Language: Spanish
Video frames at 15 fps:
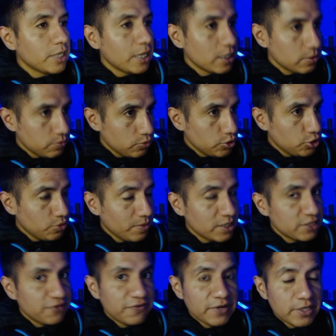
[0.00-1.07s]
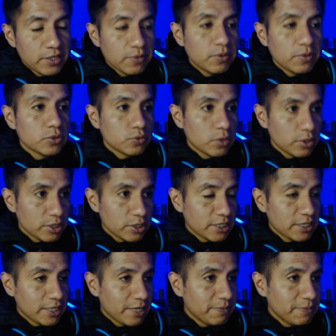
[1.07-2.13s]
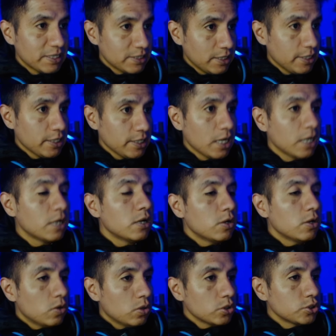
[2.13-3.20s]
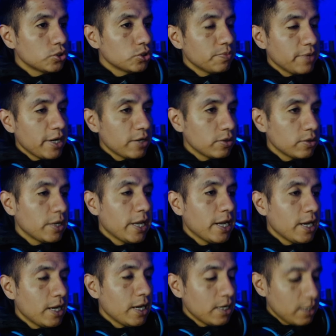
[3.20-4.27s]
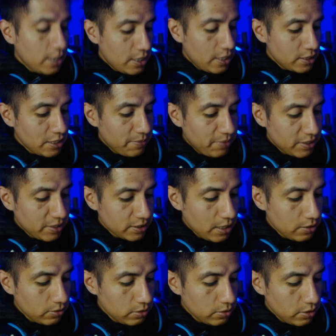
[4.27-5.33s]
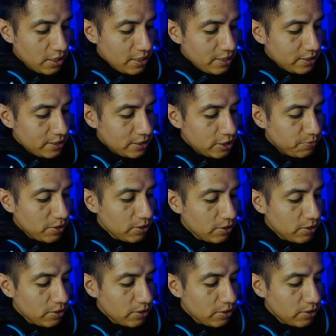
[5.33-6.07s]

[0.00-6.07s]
Es mucho más efectivo los jugadores que traen vaselina o sombrero en este apartado. Disparo